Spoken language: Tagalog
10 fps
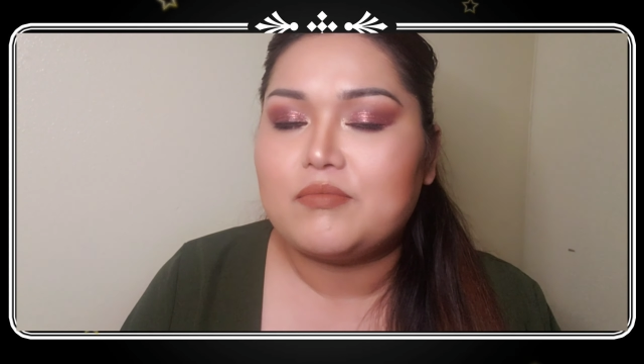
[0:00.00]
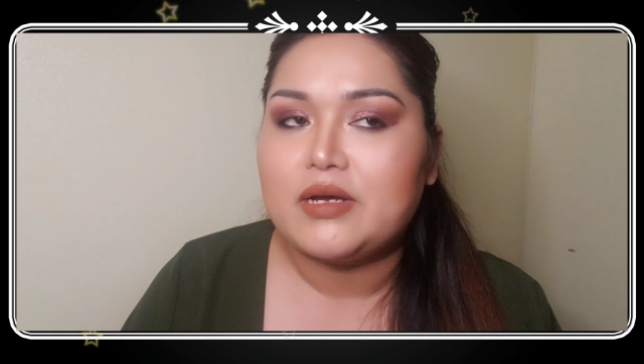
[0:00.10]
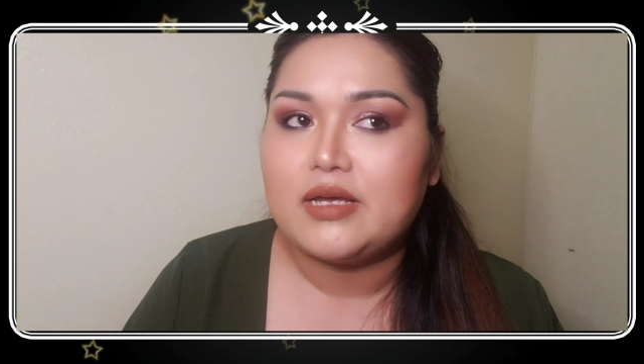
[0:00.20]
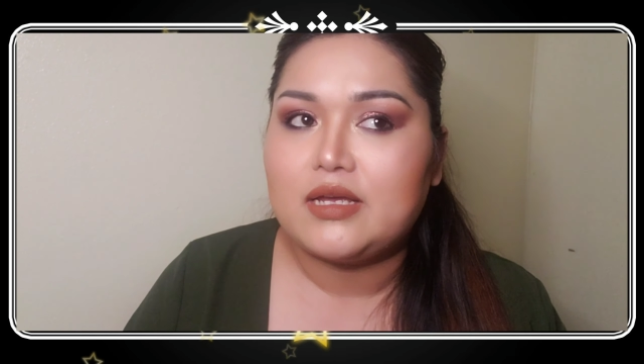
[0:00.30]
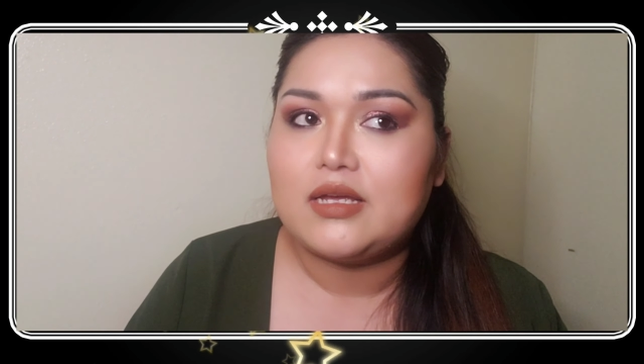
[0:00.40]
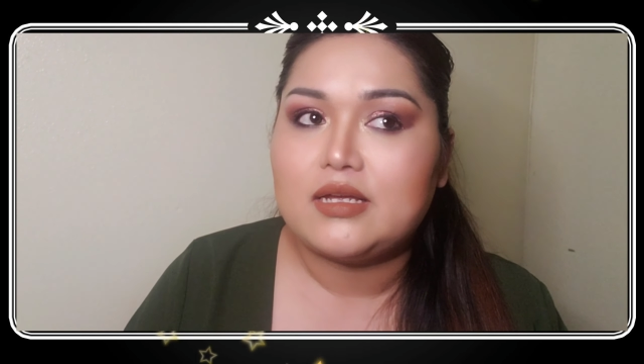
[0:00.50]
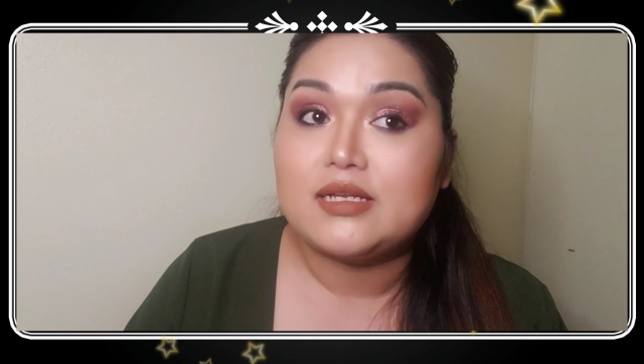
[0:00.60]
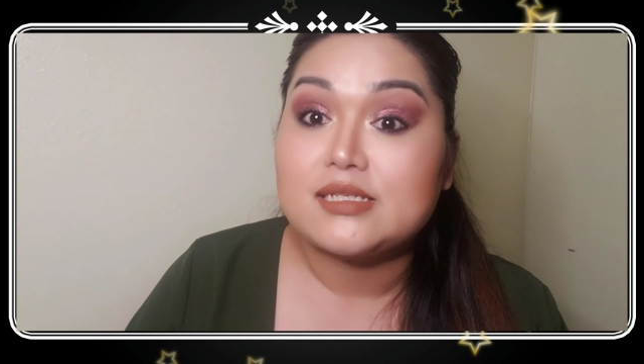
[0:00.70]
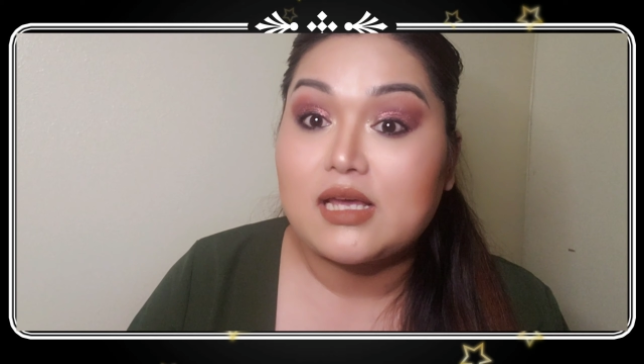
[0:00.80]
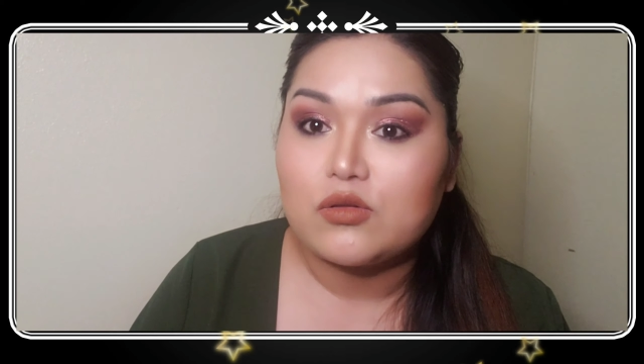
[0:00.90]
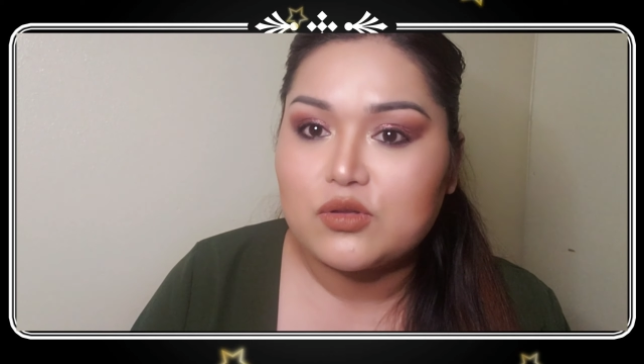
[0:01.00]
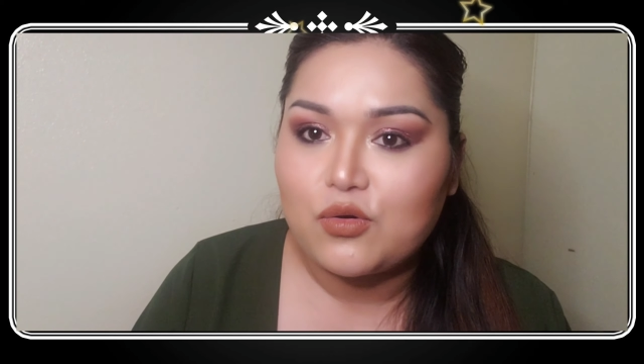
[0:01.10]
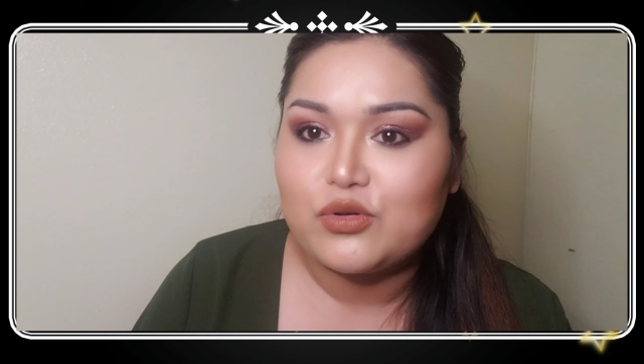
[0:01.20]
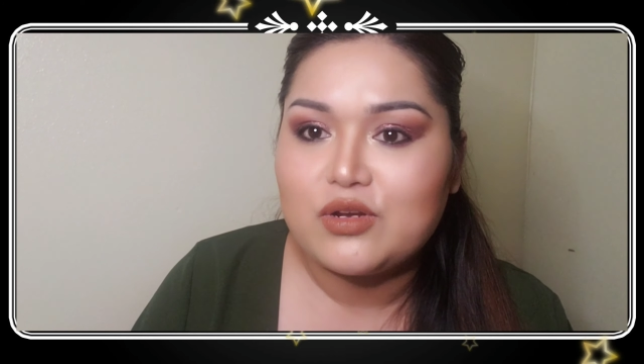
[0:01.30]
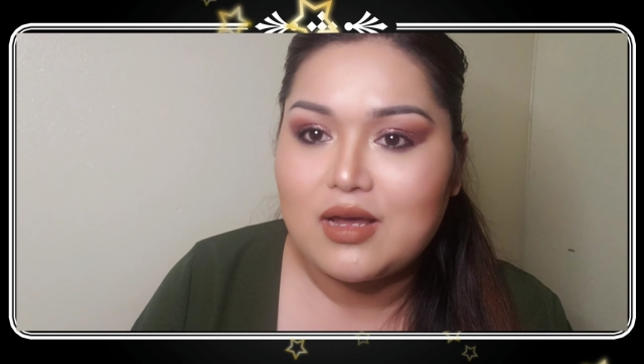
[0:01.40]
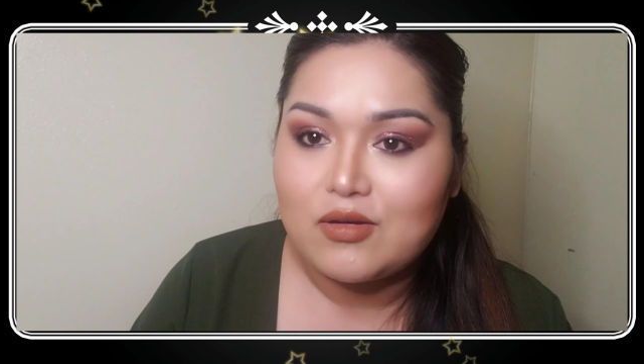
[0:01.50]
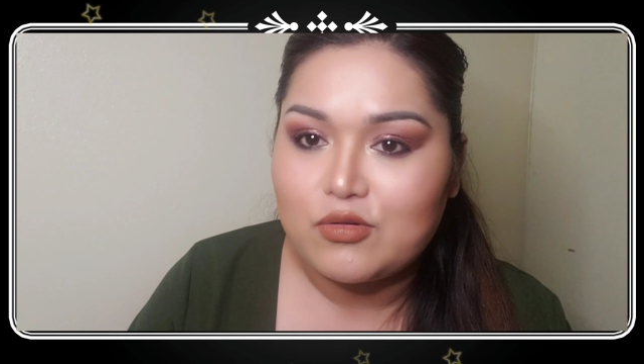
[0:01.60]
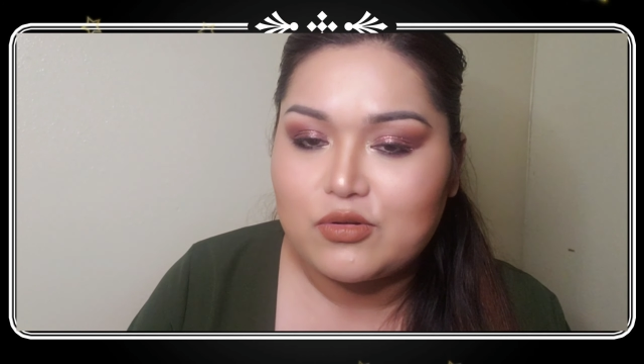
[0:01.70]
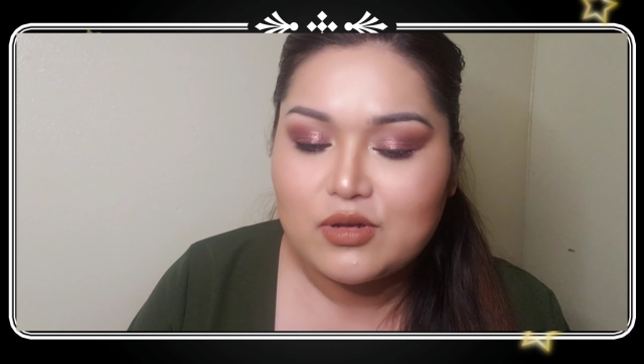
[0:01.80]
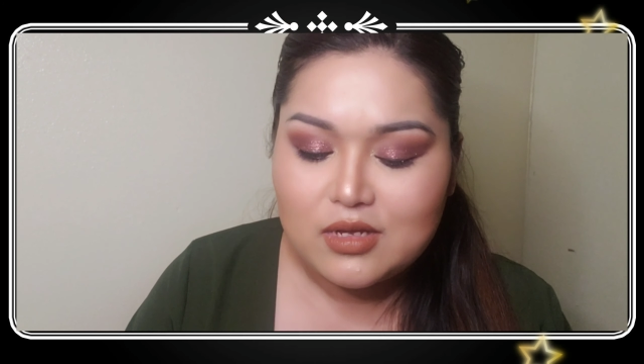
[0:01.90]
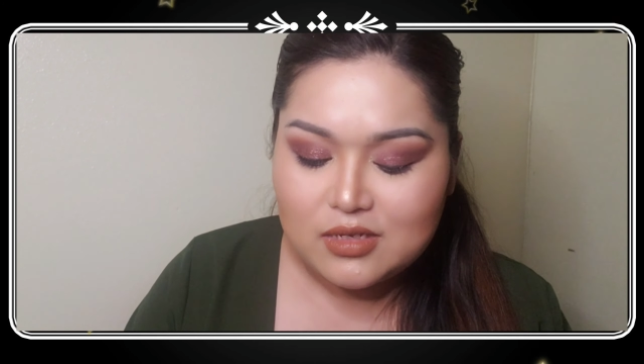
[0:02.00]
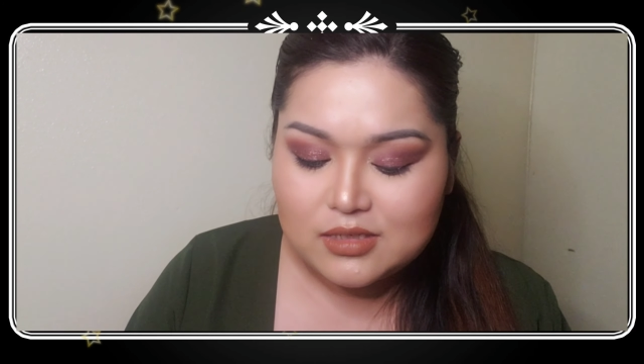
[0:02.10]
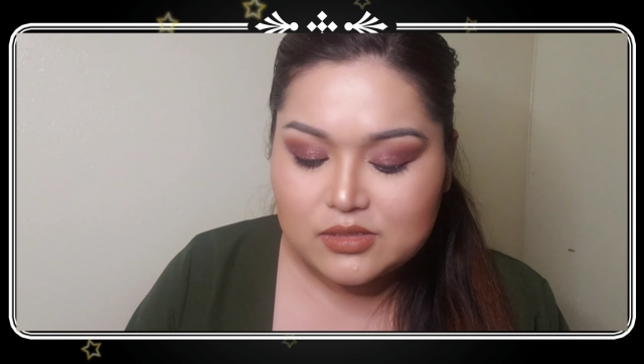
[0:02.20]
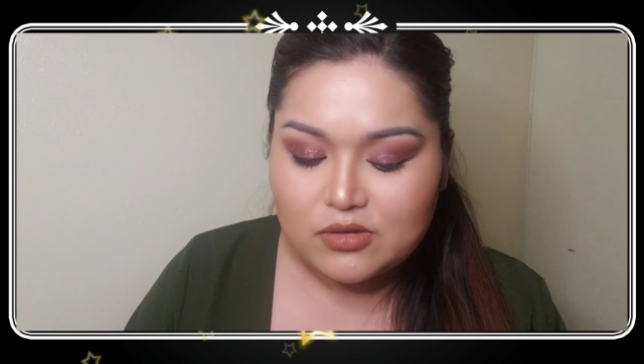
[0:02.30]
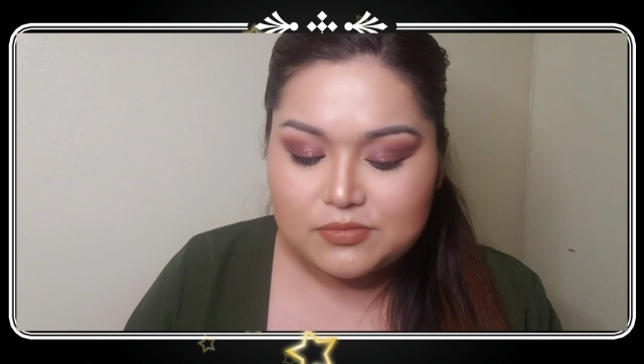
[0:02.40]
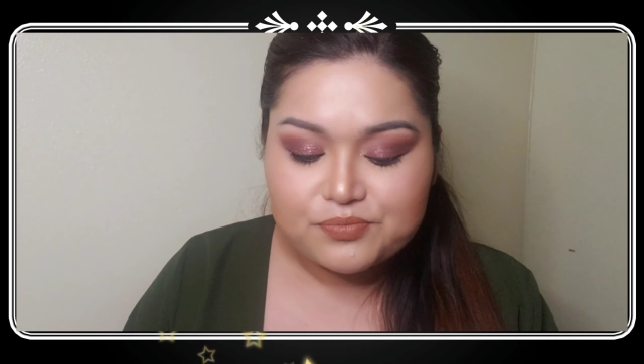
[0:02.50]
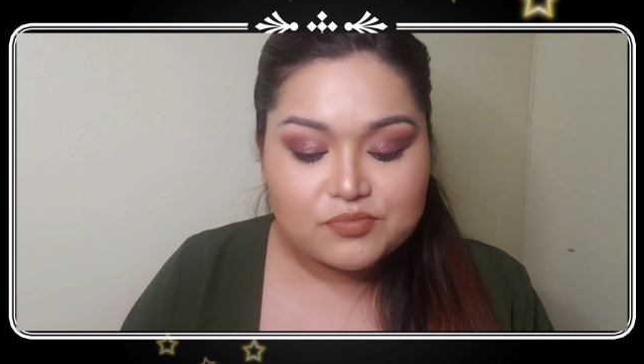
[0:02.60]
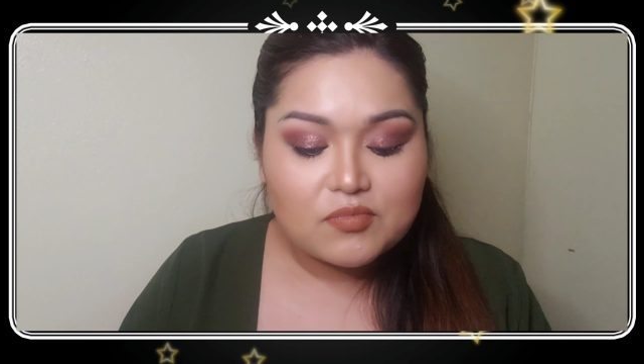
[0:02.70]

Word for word: may discount code ako so